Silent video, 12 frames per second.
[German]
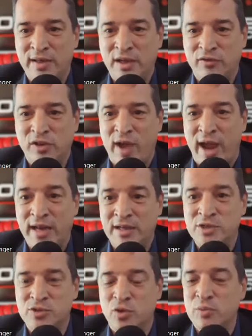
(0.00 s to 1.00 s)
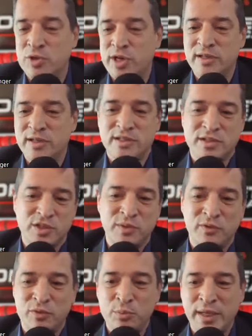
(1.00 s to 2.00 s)
die auf der Whitelist oben stehen. Das heißt, es
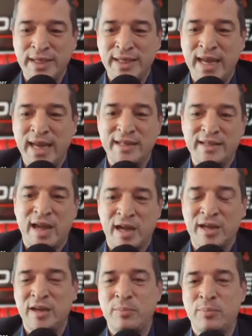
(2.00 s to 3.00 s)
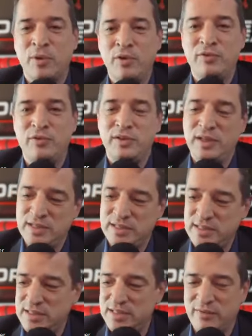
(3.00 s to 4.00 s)
wird von mir jeden Tag geprüft,
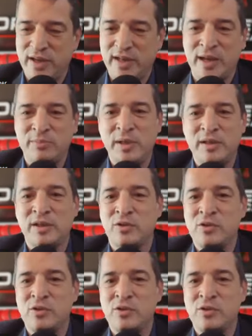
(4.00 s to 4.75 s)
ist dieser Wettanbieter